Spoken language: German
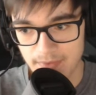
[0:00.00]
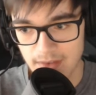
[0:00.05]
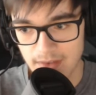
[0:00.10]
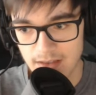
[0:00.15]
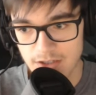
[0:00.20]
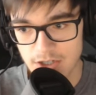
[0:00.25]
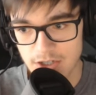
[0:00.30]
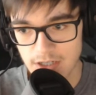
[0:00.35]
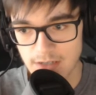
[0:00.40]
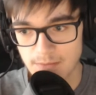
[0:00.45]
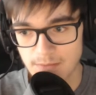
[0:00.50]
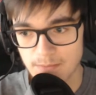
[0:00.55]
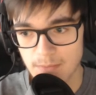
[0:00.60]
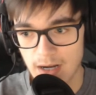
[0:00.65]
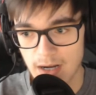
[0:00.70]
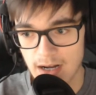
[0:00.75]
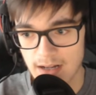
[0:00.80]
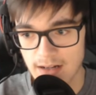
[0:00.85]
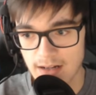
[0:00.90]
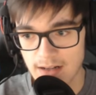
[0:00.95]
Chill
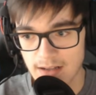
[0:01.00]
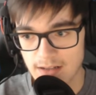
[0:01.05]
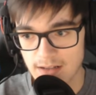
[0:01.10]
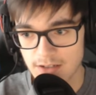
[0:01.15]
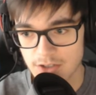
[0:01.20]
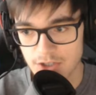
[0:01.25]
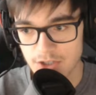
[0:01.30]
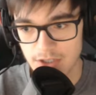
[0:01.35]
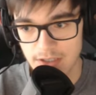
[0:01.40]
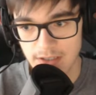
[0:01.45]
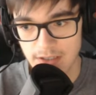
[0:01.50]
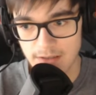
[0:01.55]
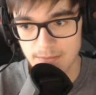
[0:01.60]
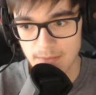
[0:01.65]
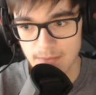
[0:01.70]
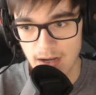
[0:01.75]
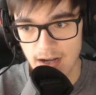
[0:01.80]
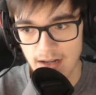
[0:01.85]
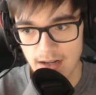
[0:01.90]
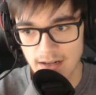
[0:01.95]
mal, chill
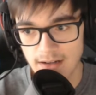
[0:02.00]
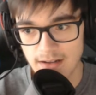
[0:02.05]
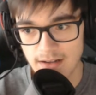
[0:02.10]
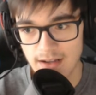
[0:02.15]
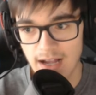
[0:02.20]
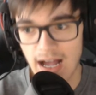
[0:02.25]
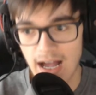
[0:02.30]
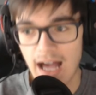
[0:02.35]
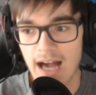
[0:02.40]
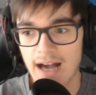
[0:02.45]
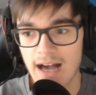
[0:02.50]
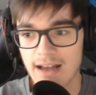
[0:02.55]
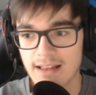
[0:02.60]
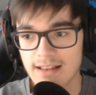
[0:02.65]
mal. Ha!